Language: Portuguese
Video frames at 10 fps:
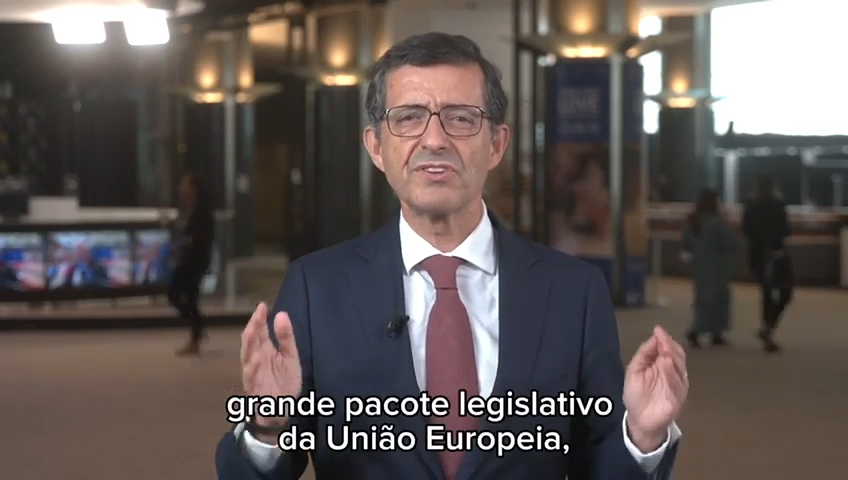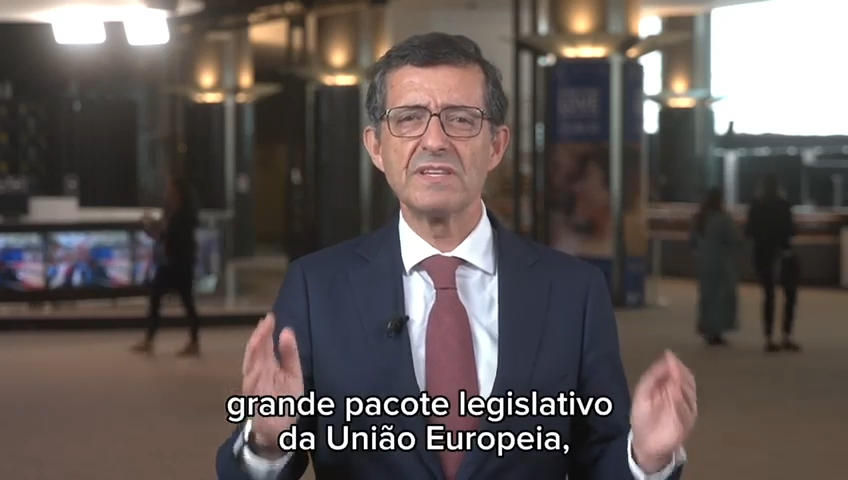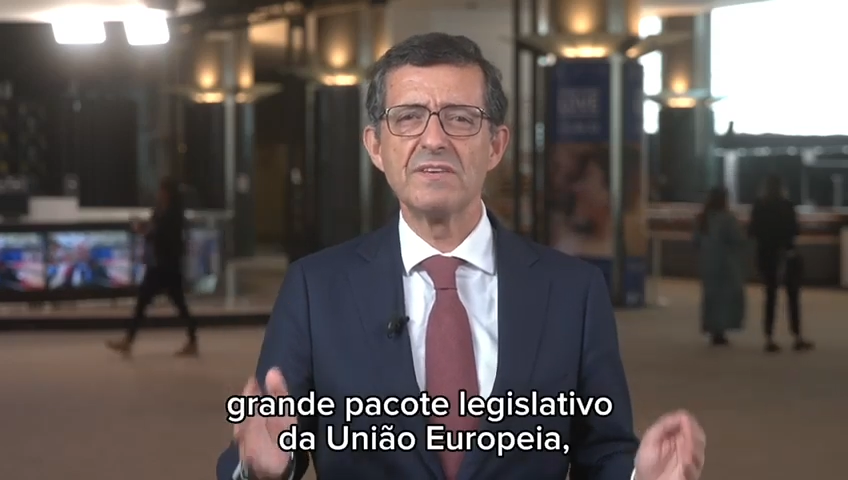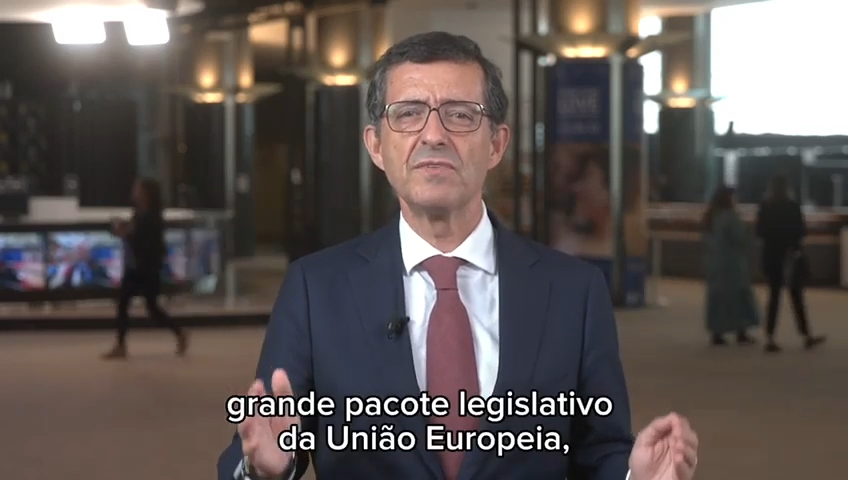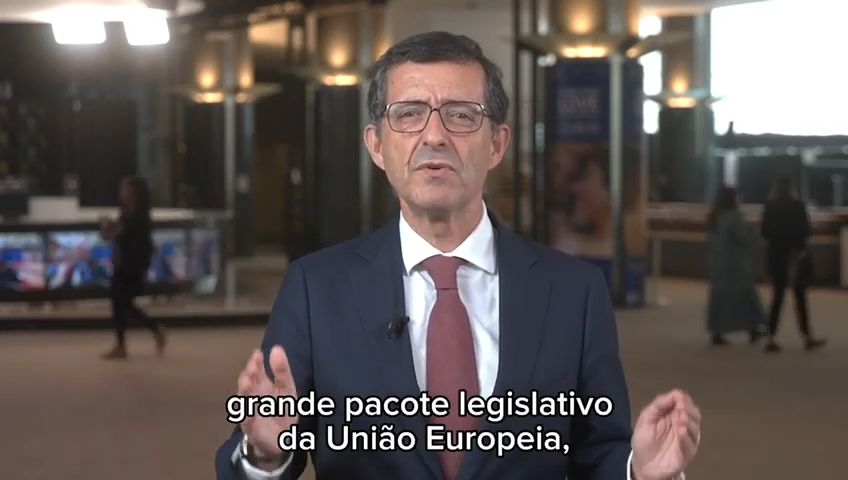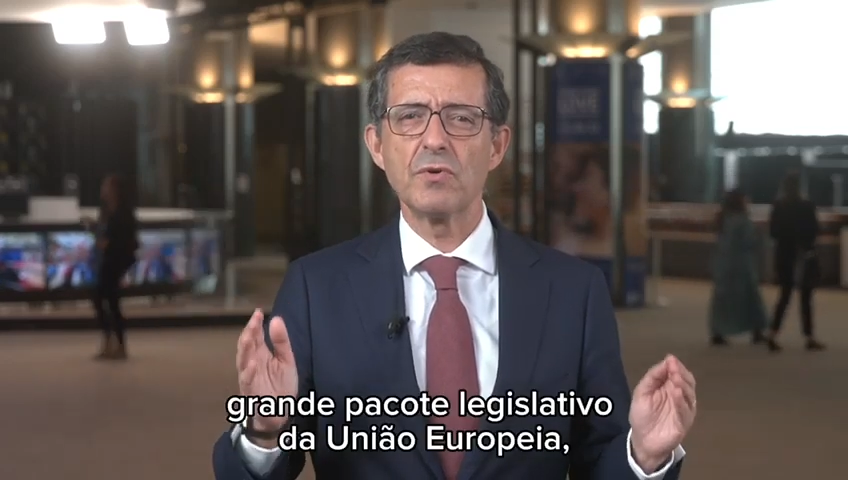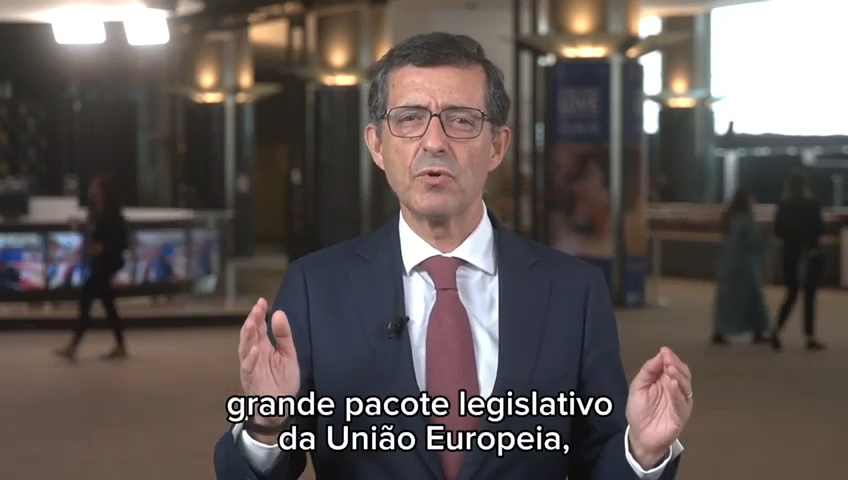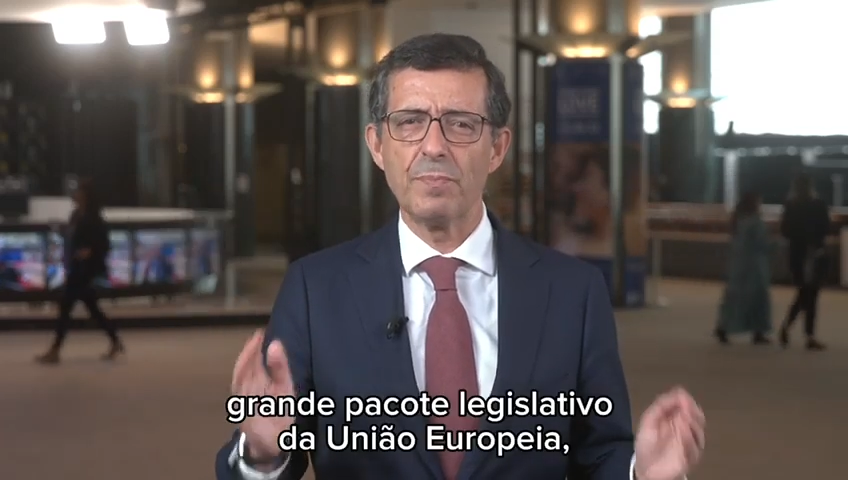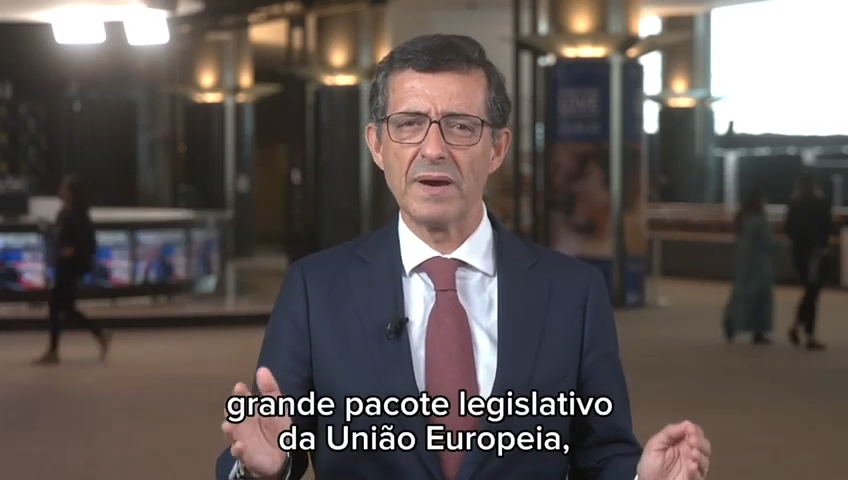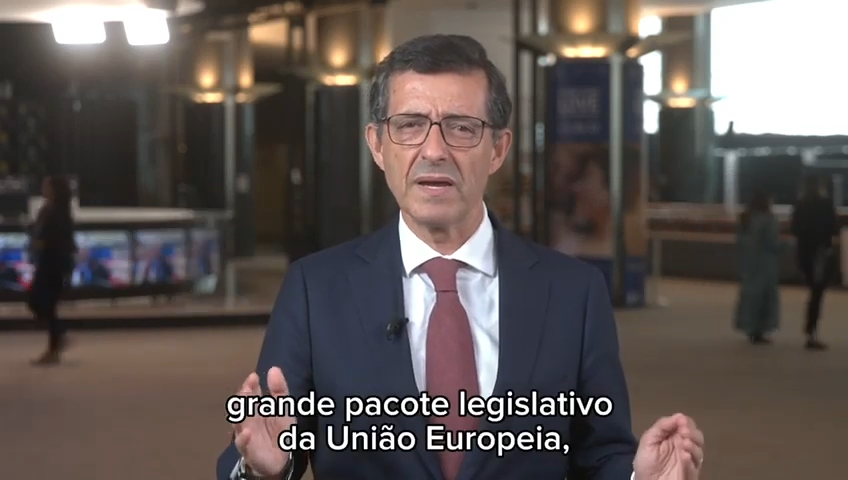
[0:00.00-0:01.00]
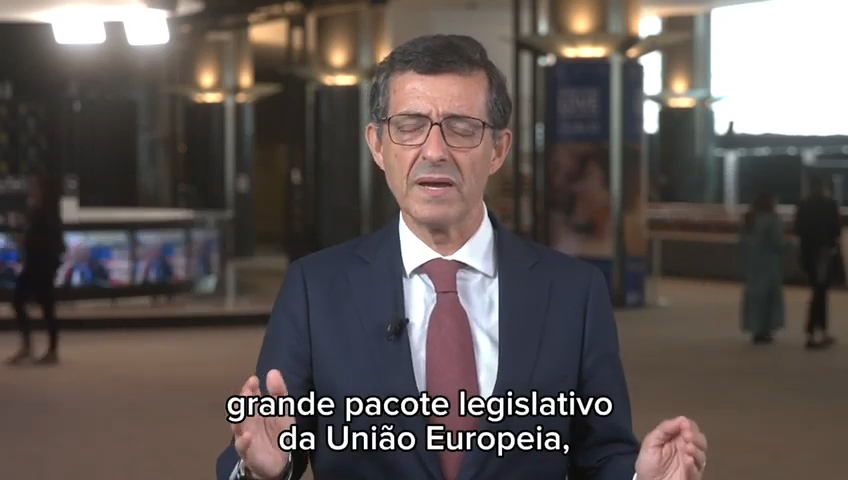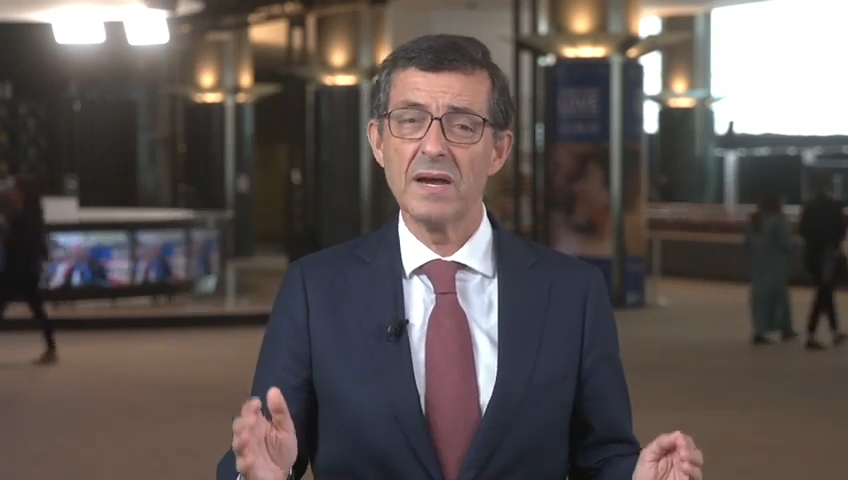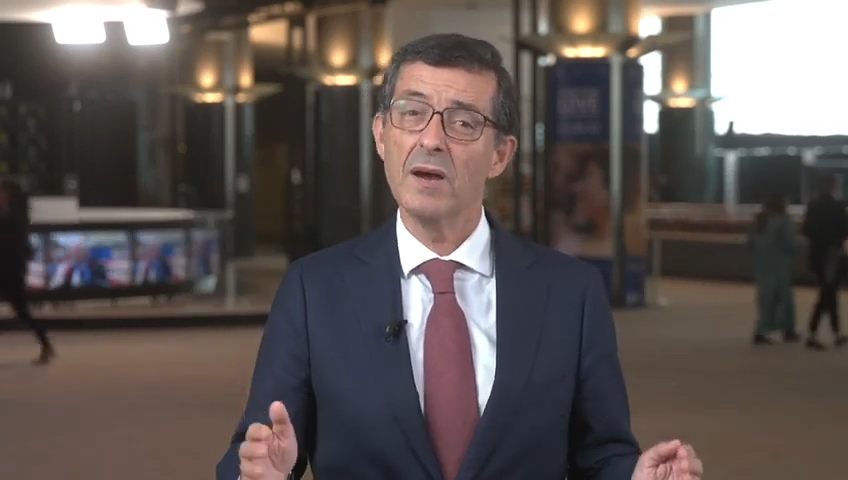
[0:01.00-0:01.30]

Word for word: legislativo da União Europeia,